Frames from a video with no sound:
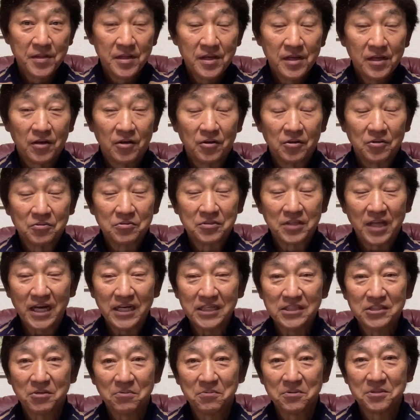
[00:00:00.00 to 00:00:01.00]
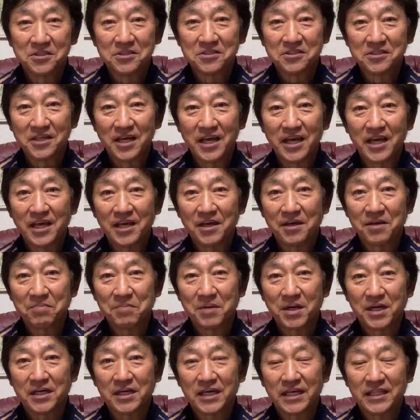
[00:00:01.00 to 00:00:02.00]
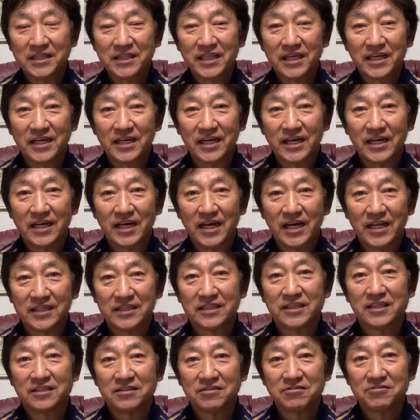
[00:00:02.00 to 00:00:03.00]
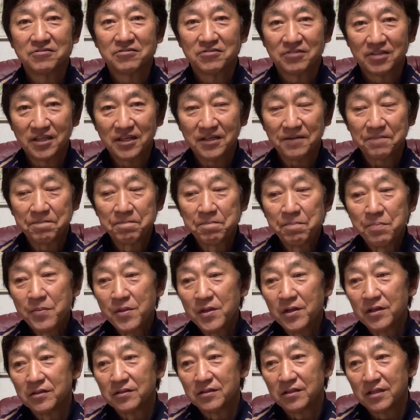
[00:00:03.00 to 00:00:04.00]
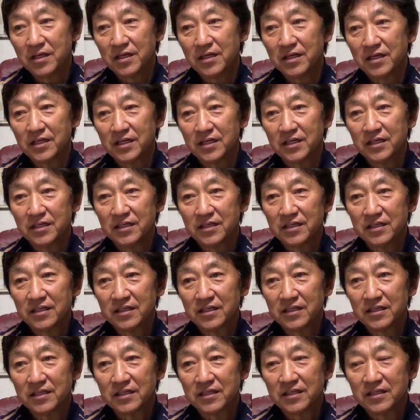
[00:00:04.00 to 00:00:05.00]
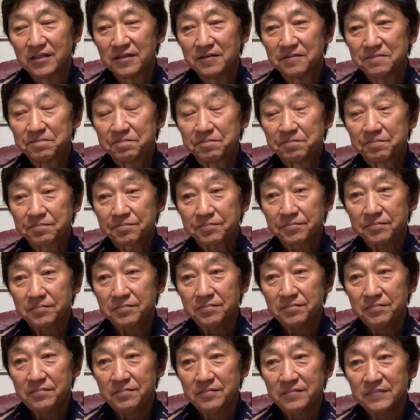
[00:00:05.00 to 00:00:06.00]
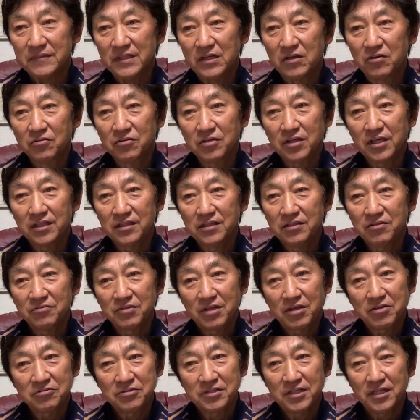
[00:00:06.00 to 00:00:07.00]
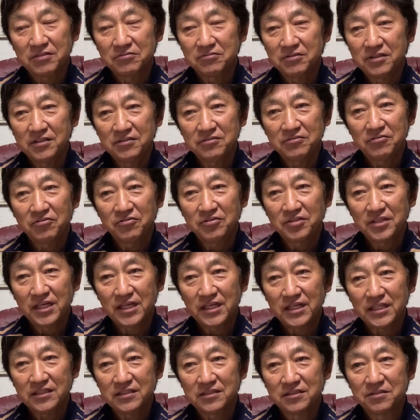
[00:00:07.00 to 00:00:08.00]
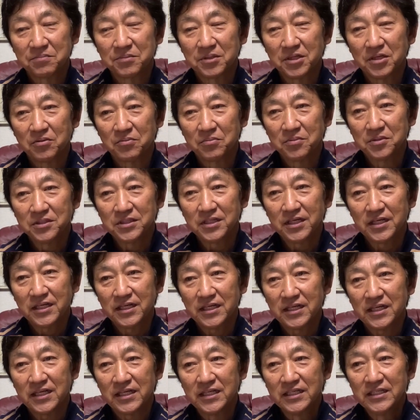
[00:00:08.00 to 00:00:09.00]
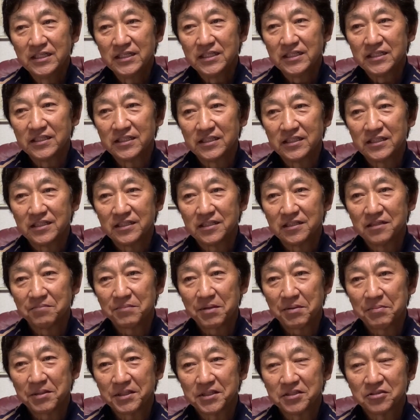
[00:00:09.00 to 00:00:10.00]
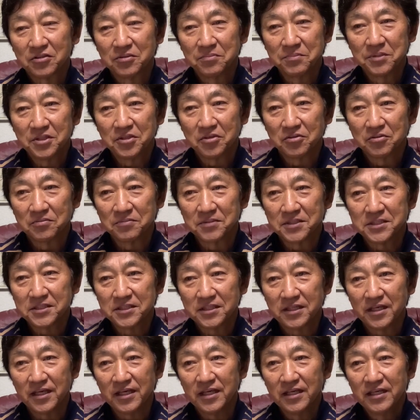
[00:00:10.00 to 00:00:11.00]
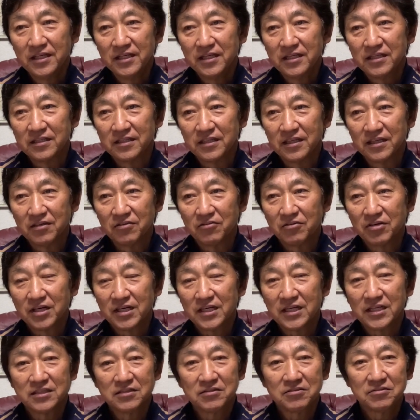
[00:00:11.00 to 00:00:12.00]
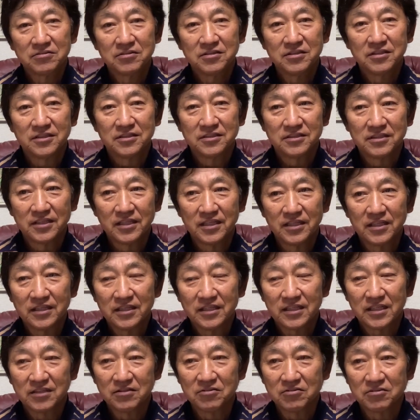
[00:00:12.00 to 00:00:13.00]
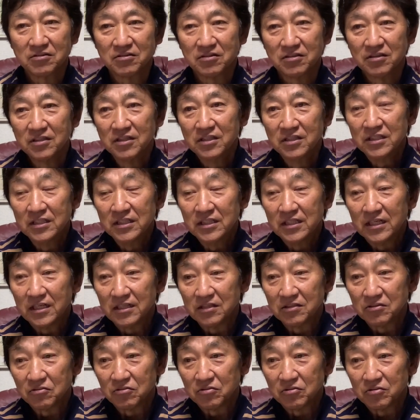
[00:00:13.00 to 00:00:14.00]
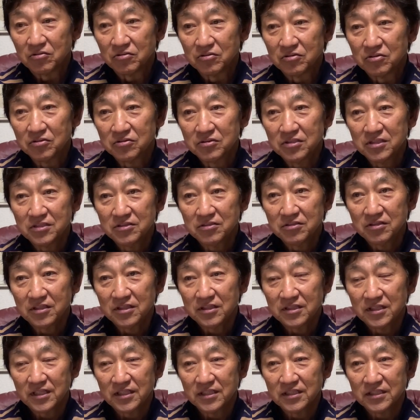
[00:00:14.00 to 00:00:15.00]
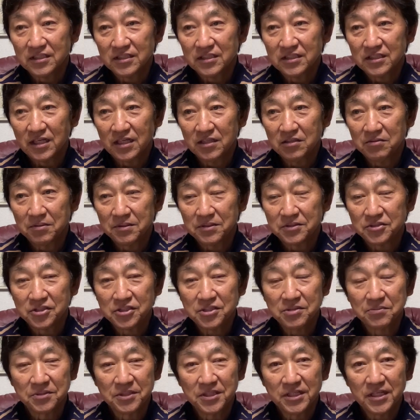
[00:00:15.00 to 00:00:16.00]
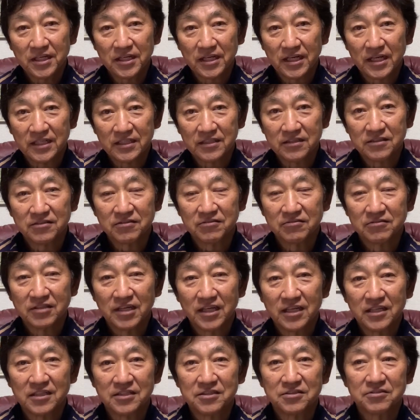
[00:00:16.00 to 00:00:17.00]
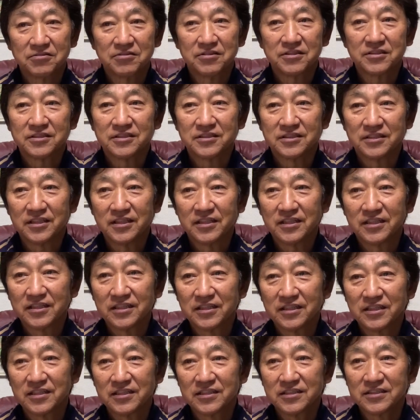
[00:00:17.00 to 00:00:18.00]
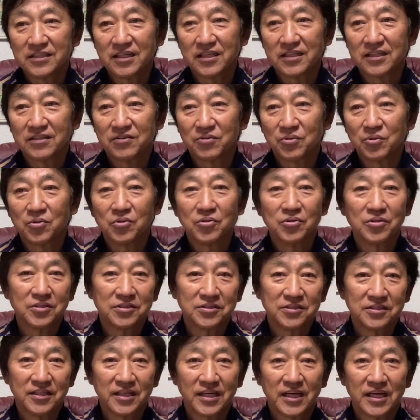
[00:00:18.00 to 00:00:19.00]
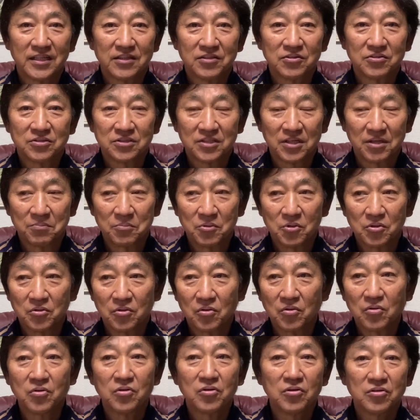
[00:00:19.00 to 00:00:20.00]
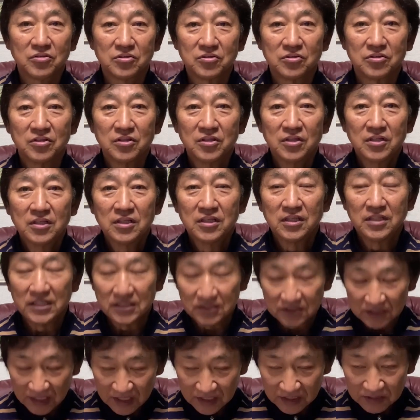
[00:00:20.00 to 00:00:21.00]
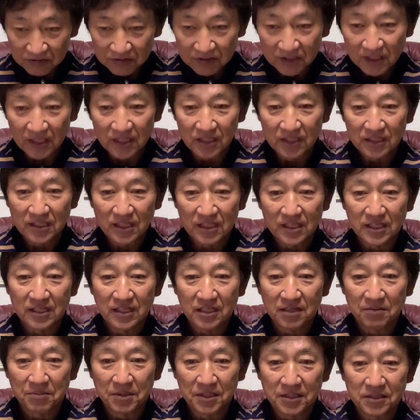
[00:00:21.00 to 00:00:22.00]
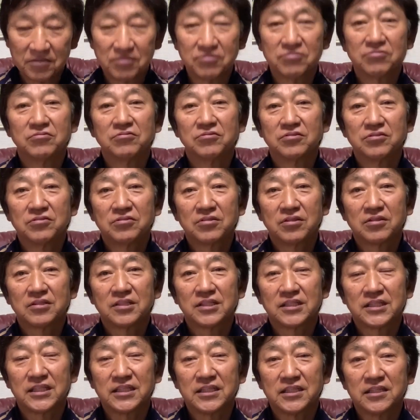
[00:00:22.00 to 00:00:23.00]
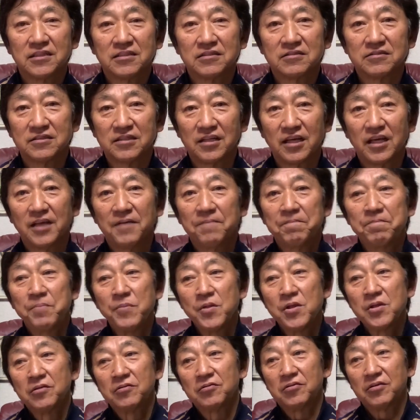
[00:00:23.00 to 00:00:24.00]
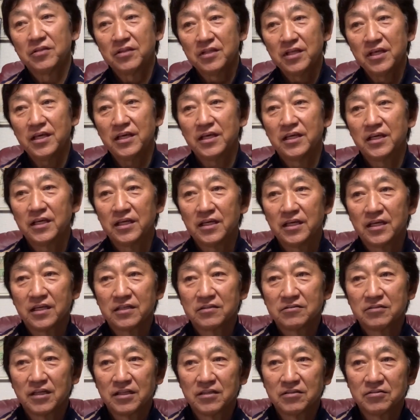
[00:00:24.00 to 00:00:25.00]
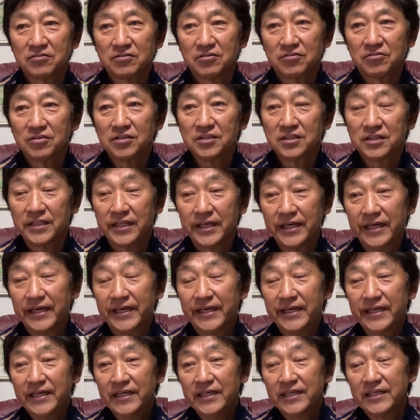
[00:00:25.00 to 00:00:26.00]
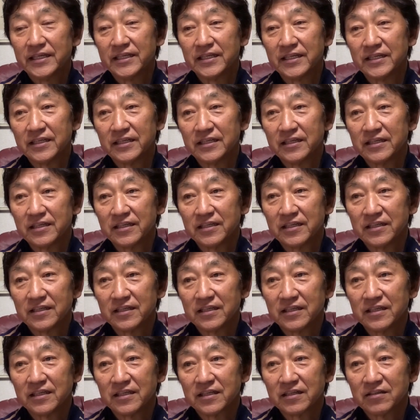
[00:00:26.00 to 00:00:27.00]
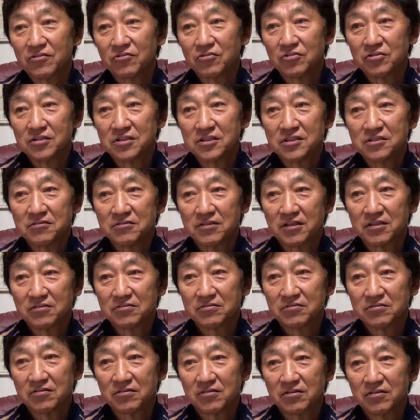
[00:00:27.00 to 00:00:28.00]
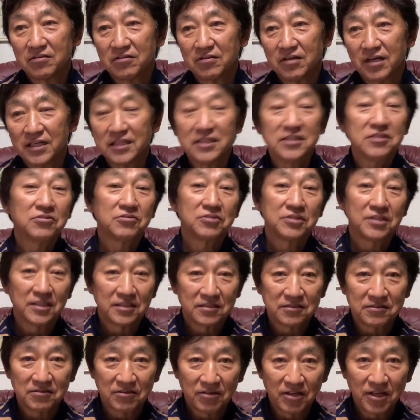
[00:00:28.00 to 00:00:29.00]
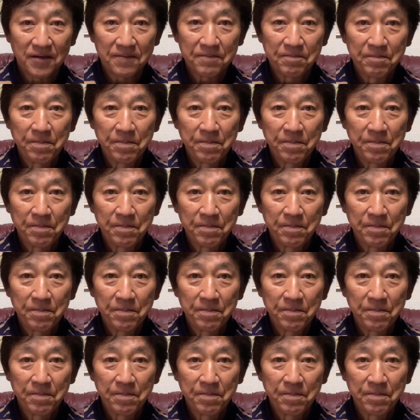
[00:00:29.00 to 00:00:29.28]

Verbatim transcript: この2人ともですね、まあ、欠点があったんですよねで、えー、この欠点を直したら打てるのになって僕は思いながら、えーまあ、バッティングを見ておりましてで小川監督にですね監督あの直接一回アドバイスしてもいいかなっていう話をですねしたところですね監督がもう快く「あ言っていただければ」っていうふうに言ってくださってですねそれで、えー、グラウンドに降りて、えー、この西浦君と話をしたんですよね